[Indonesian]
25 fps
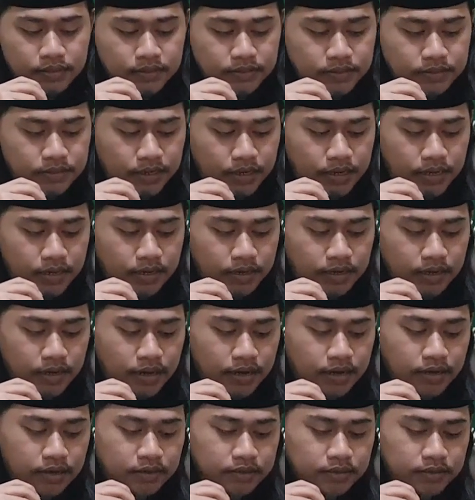
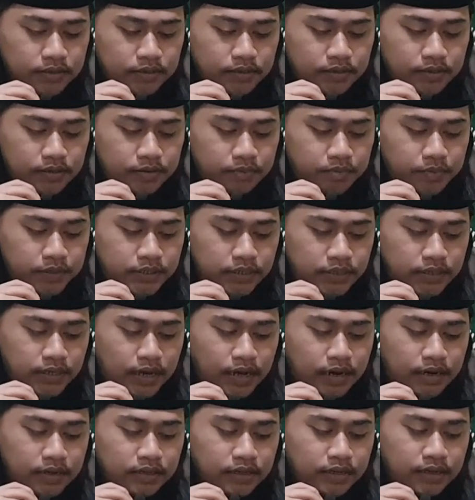Sehingga bisa
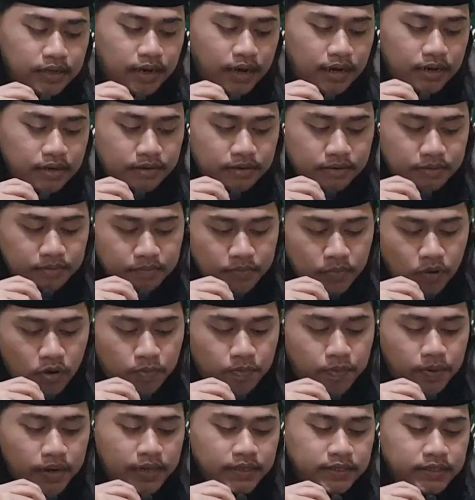diartikan
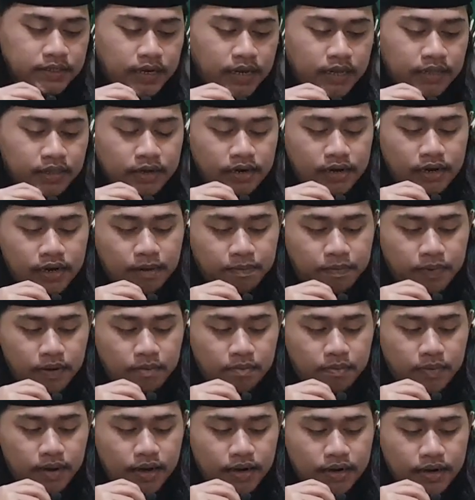bahwa pelecehan terhadap
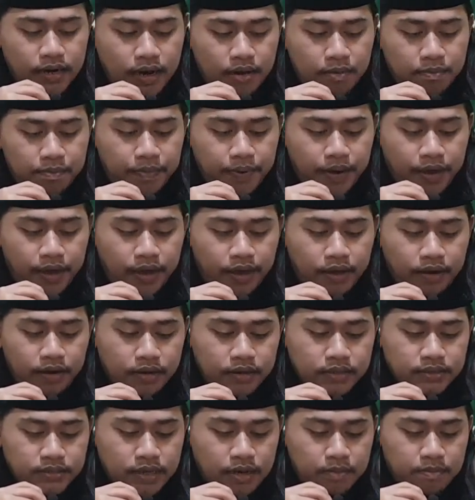lembaga
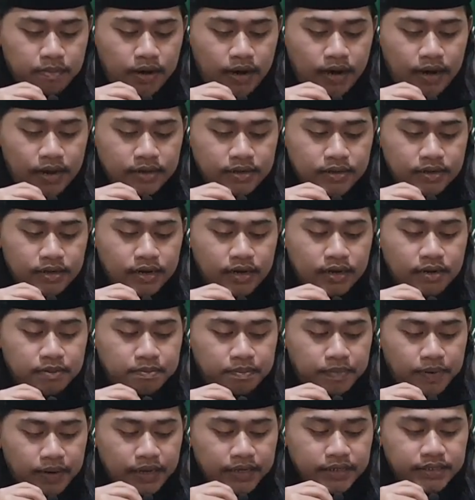MPR sama halnya dengan
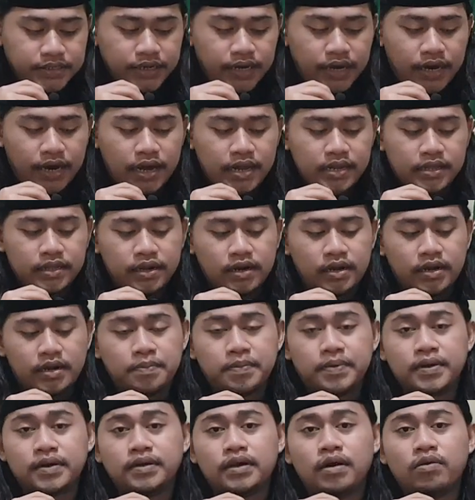pelecehan
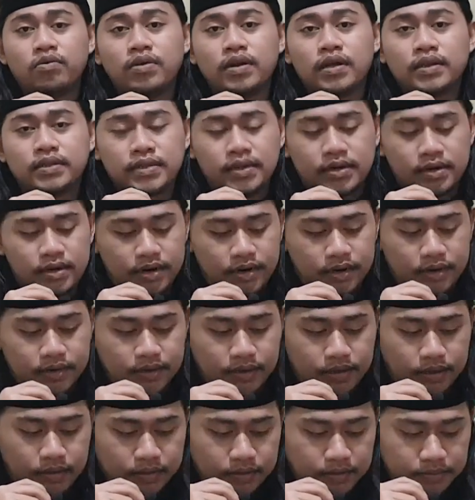terhadap kedaulatan
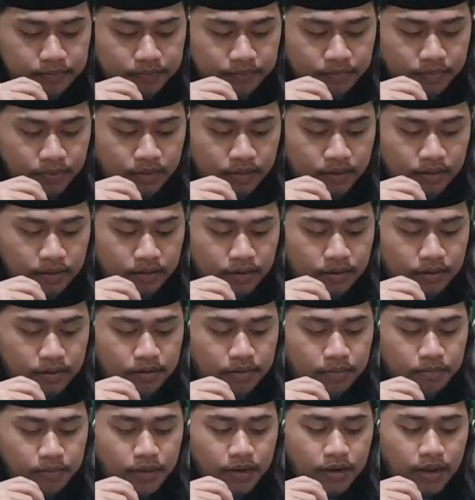rakyat.
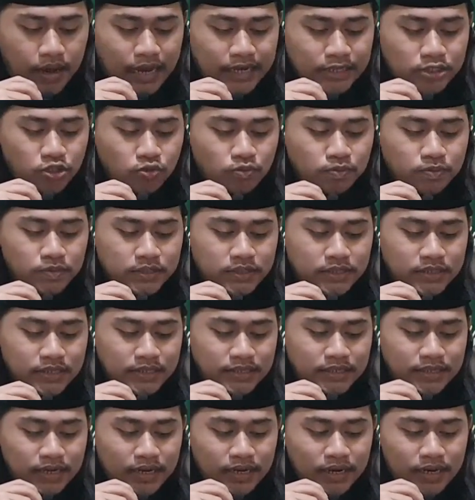Bila
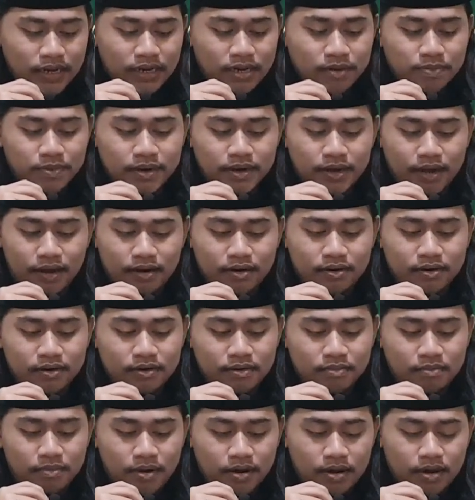asumsi saya ini benar,
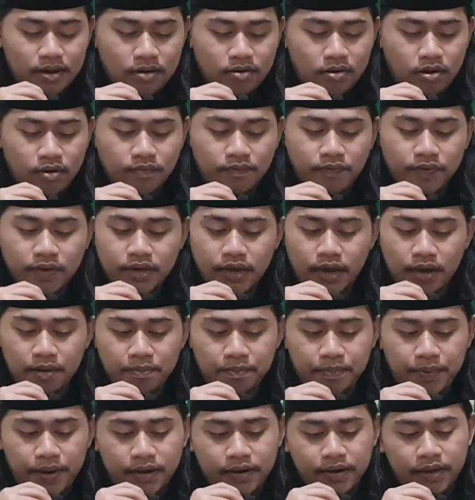maka konflik
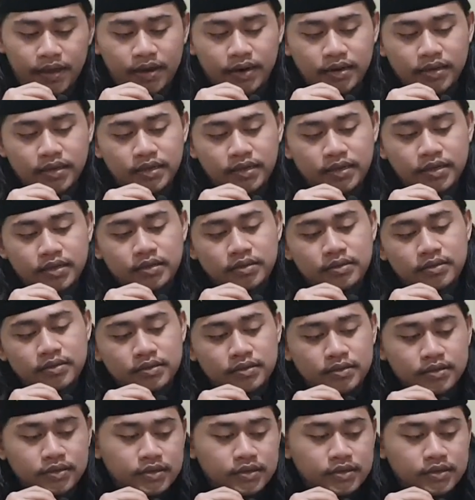MPR RI